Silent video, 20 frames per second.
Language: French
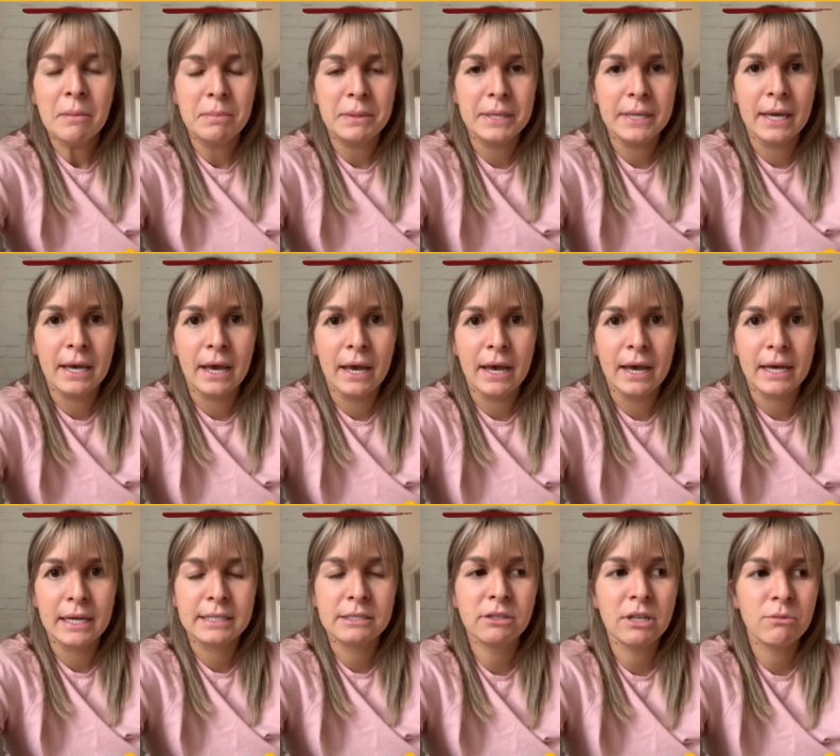Puis,
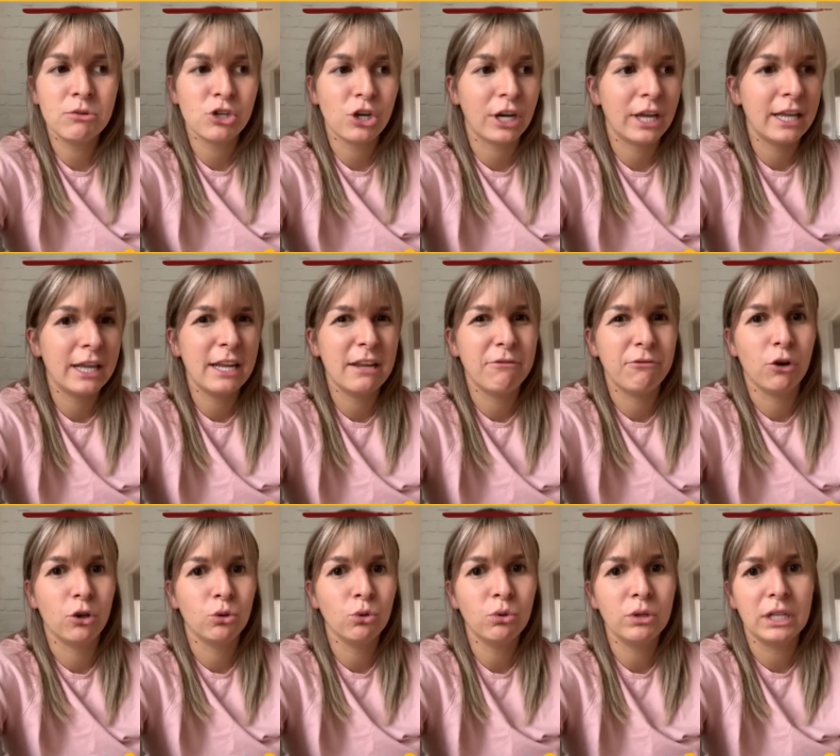euh, tu sais, au début, j'ai regardé les
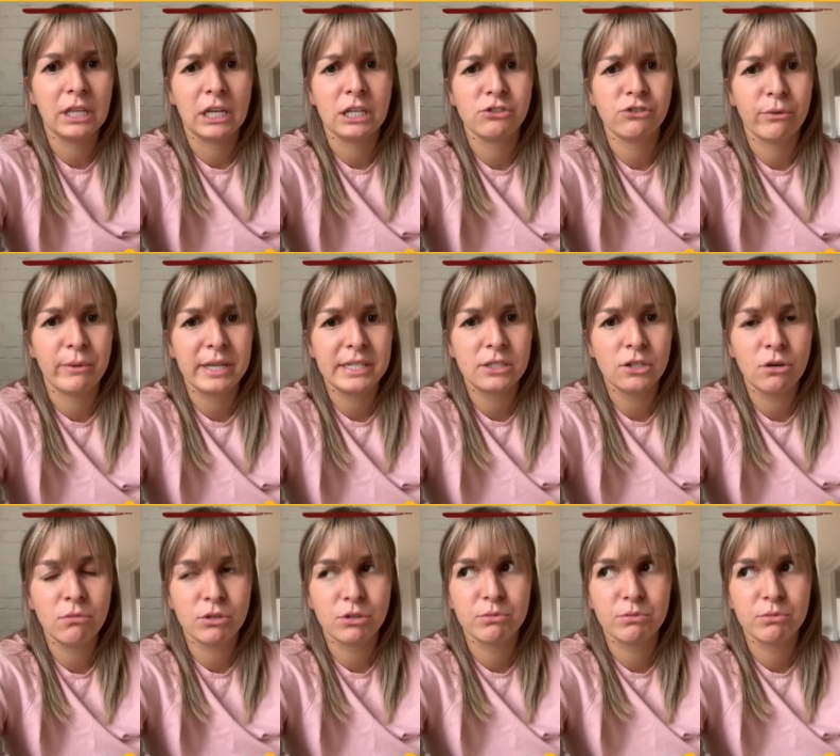photos des transformations,